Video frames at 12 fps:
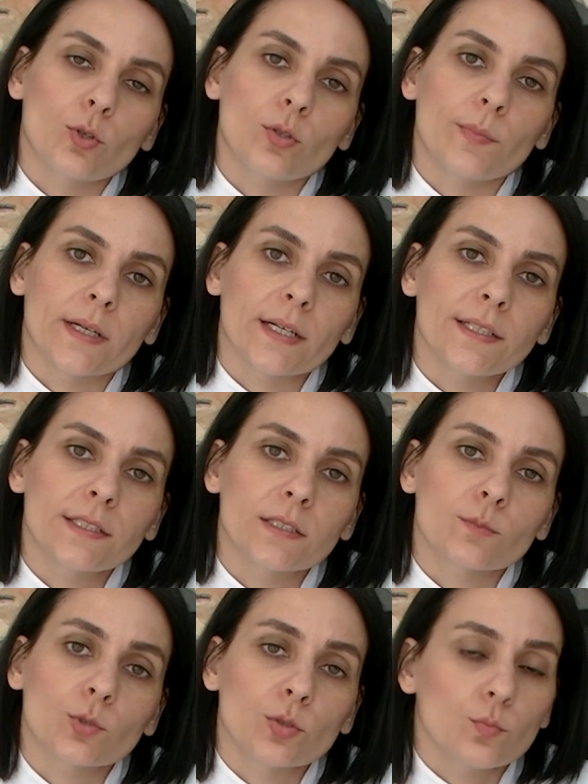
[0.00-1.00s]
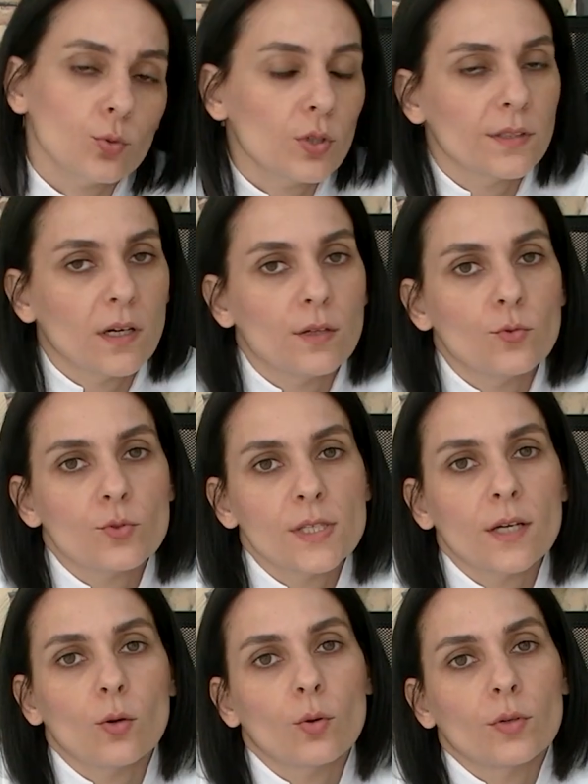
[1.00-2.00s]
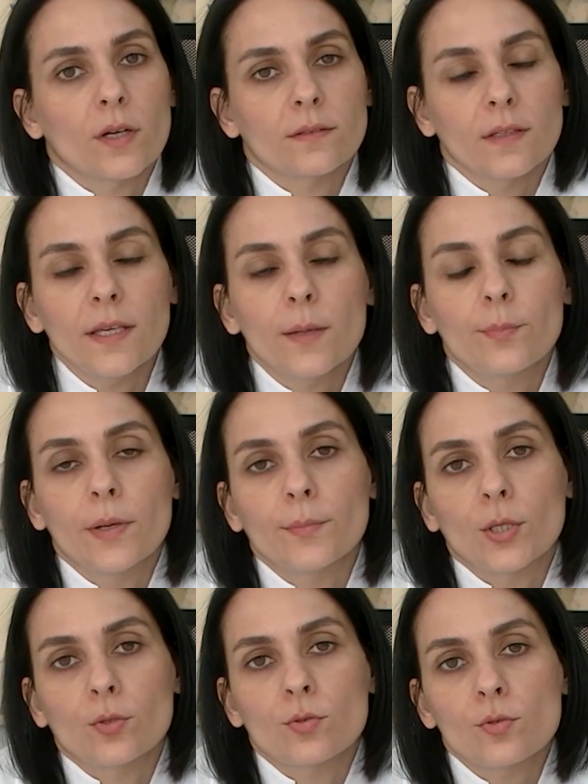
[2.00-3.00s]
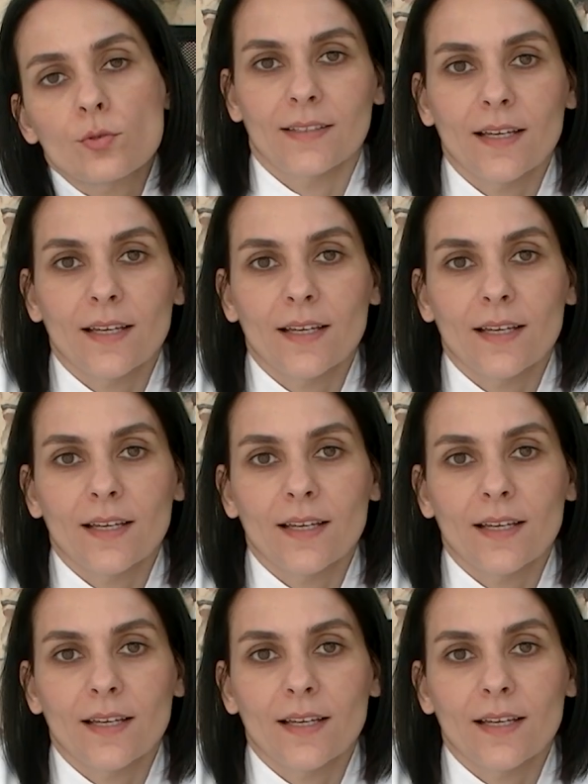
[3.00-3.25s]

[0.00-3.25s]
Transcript: polibi ayırımını bu kadar yüksek oranda yapamıyoruz.